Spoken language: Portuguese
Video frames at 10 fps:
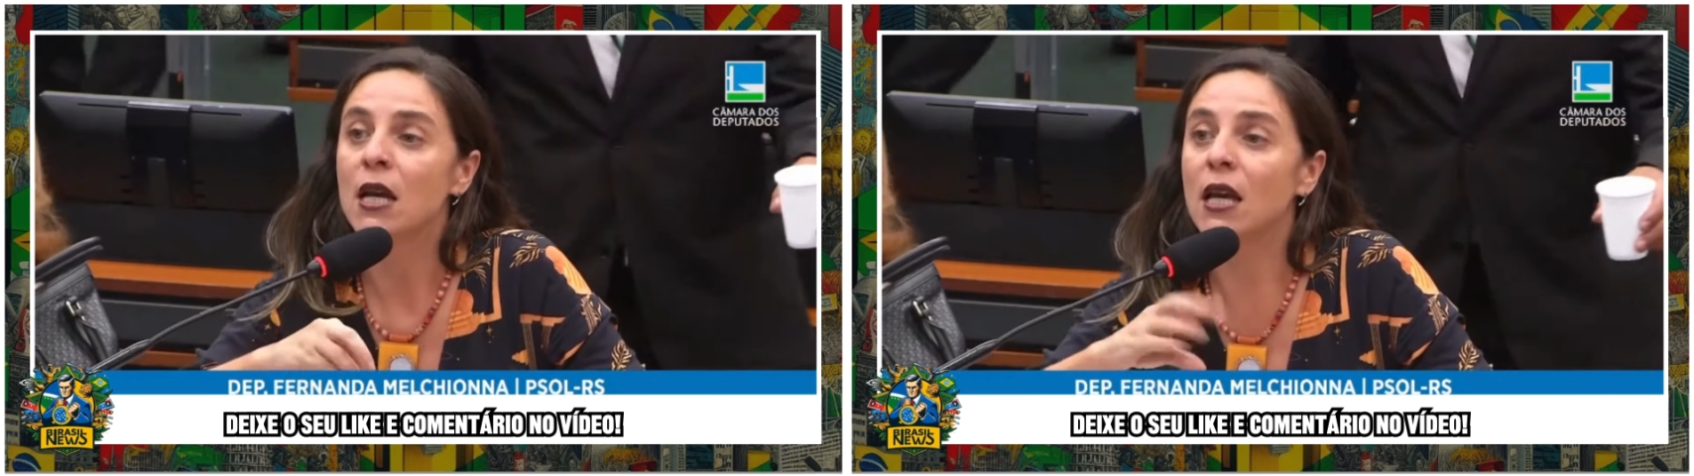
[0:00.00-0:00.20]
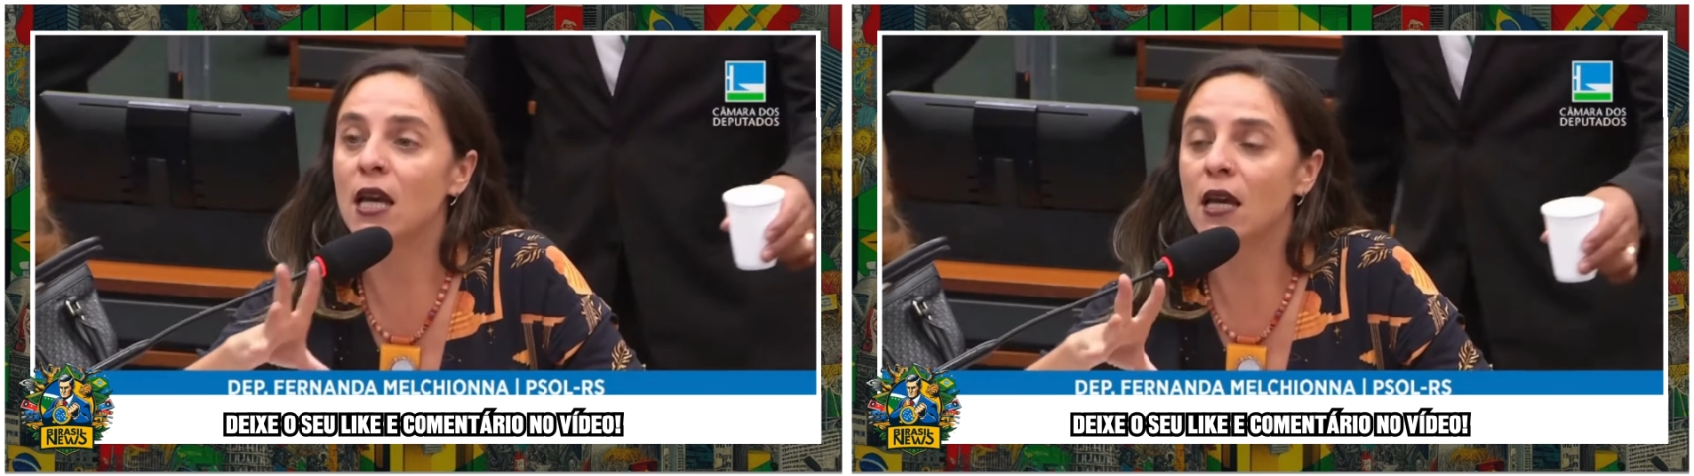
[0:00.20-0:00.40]

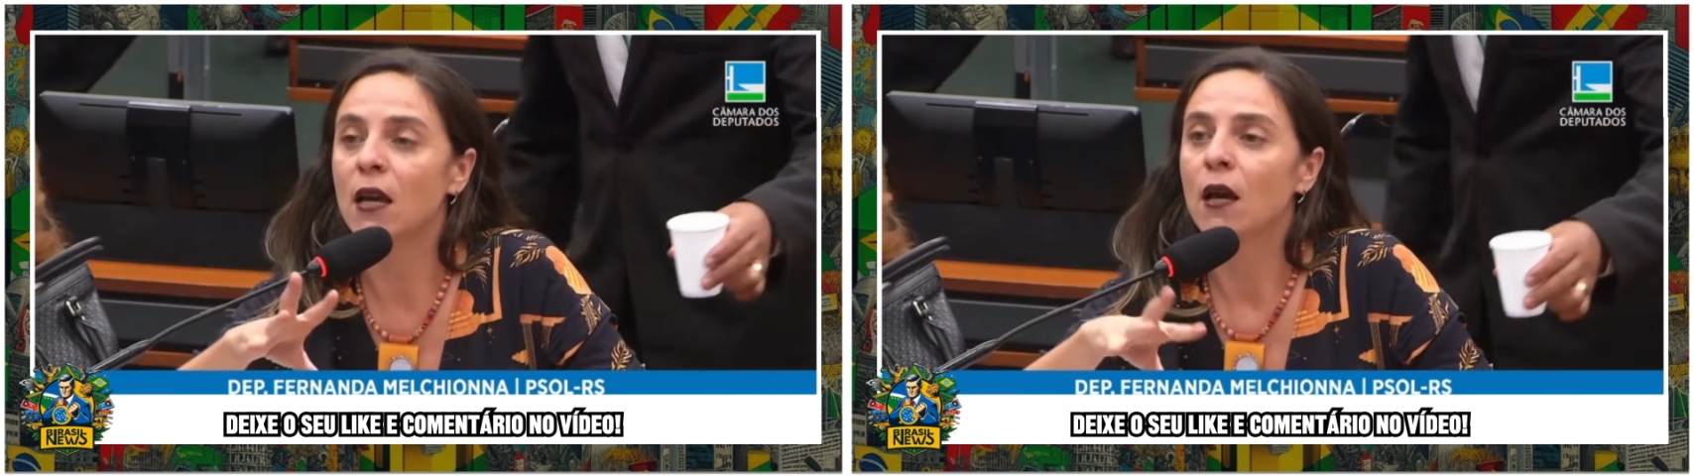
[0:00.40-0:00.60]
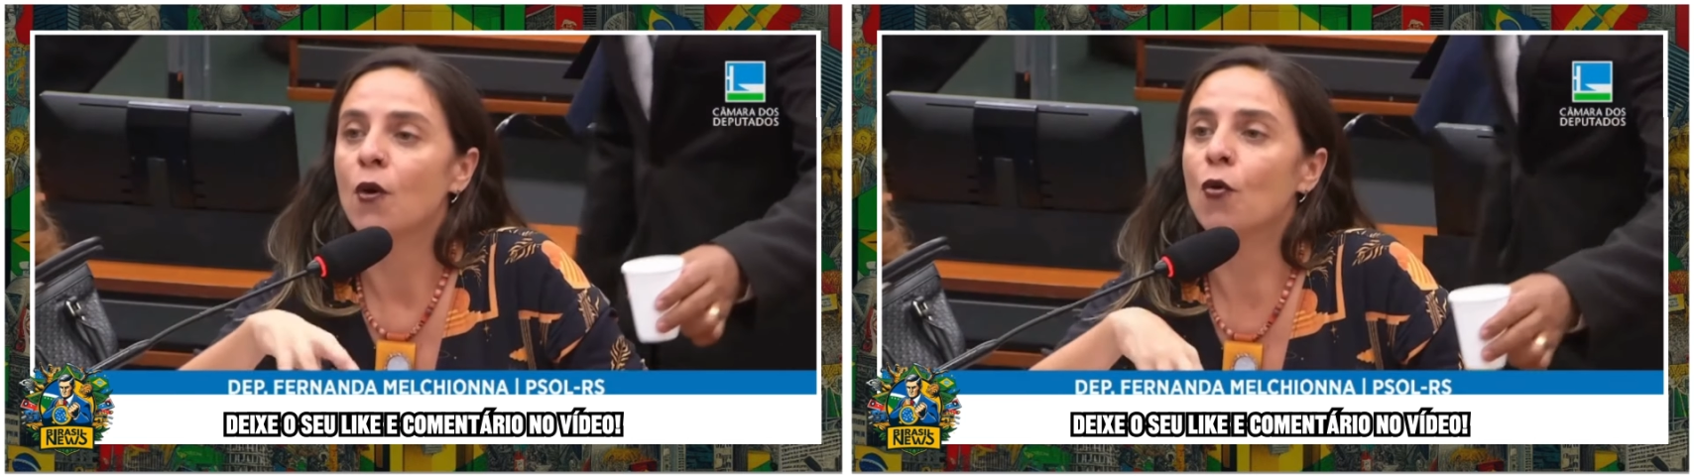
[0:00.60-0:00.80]
e
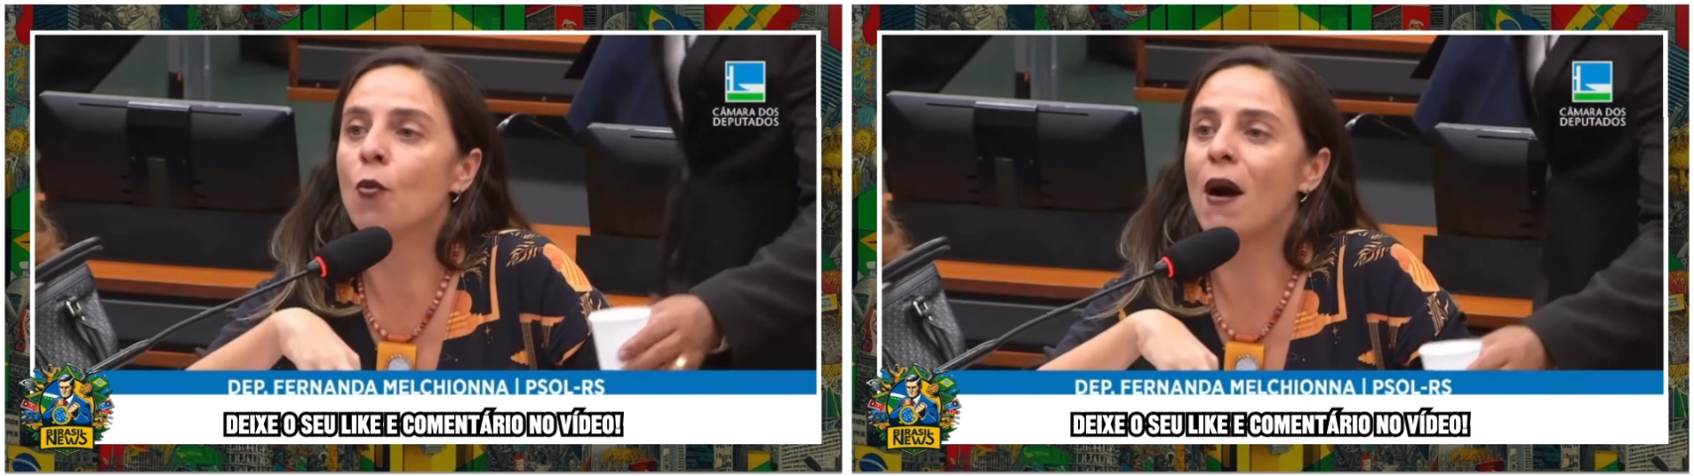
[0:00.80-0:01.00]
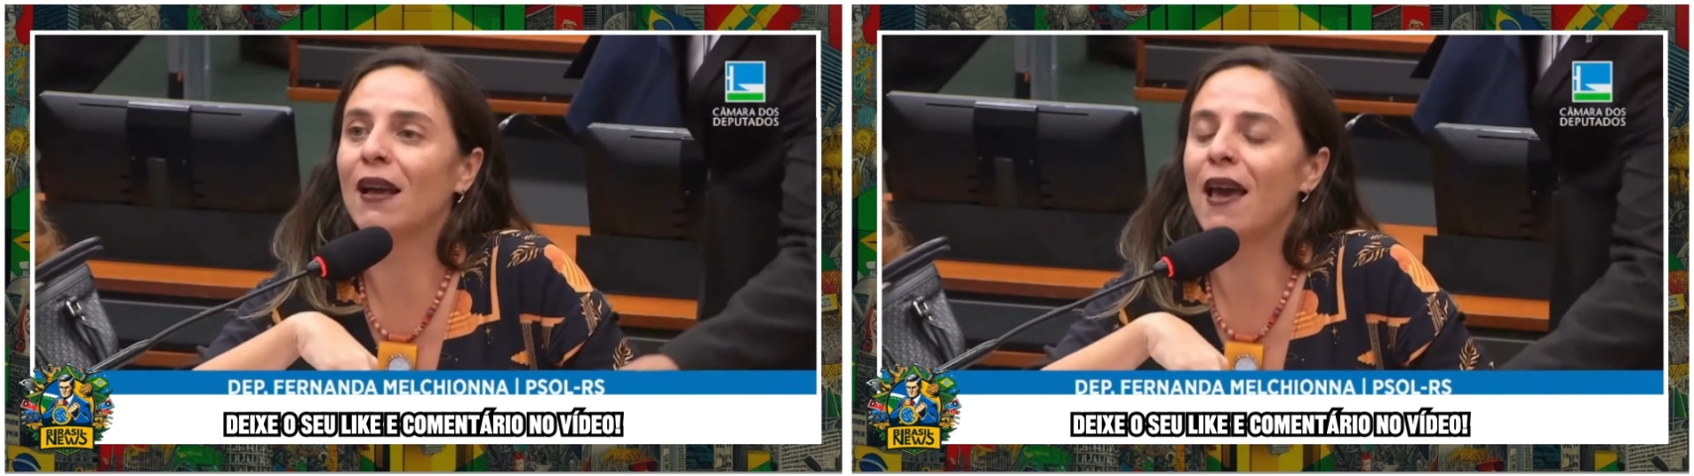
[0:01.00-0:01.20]

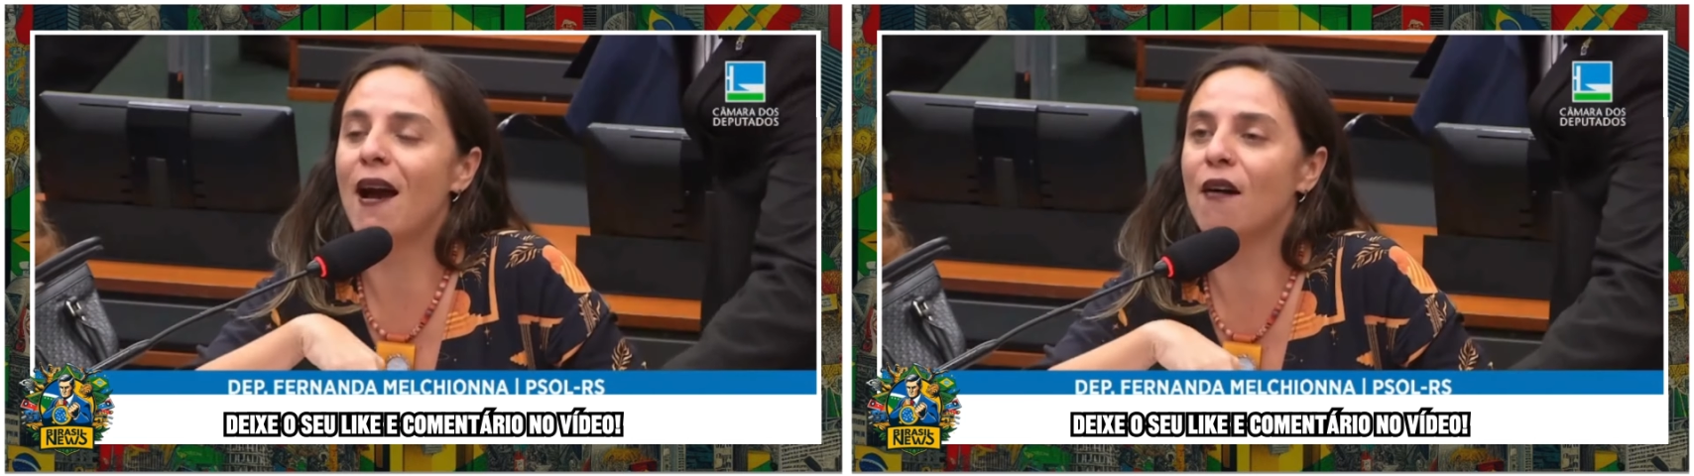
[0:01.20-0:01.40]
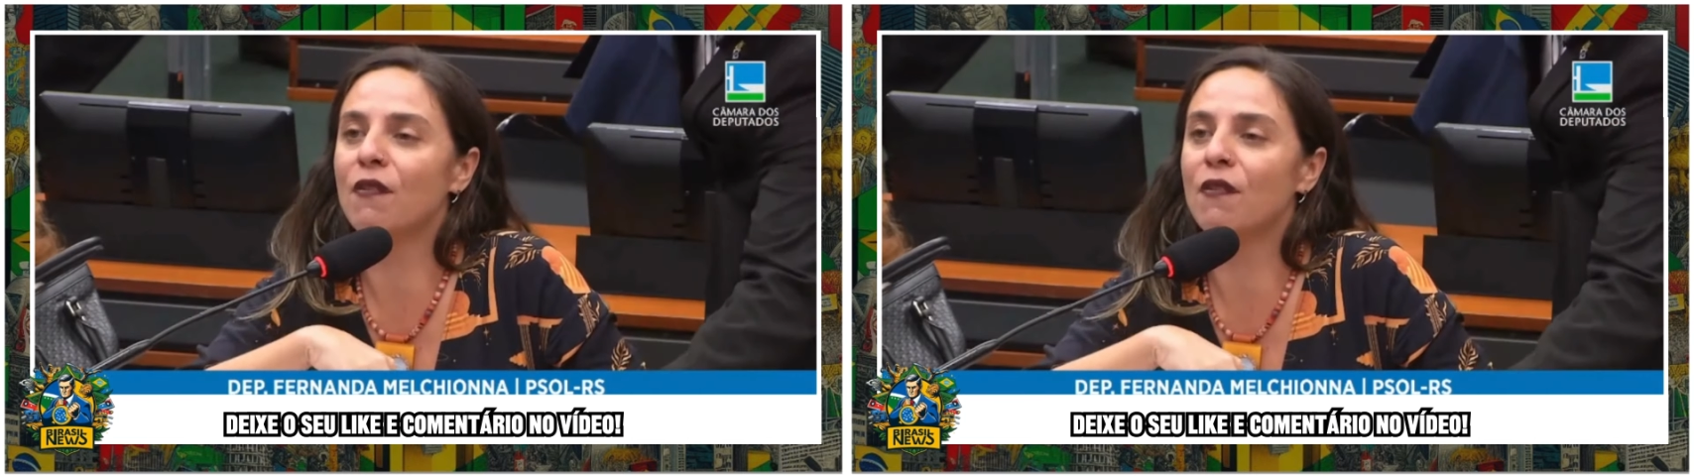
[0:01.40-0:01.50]
uma guerra